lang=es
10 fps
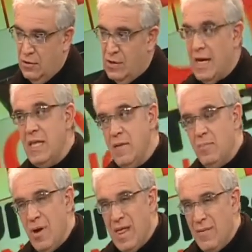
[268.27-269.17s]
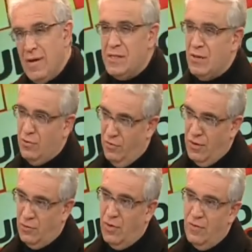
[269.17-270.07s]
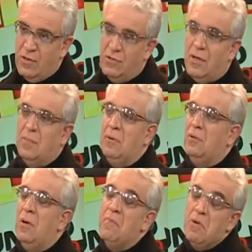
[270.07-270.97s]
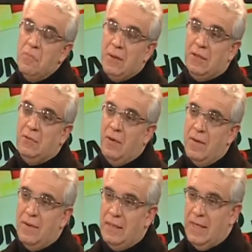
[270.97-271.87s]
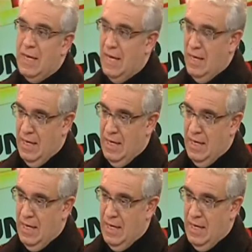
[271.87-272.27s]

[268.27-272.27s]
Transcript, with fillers: Entonces allí puede haber cierto efecto adverso respecto al Perú, particularmente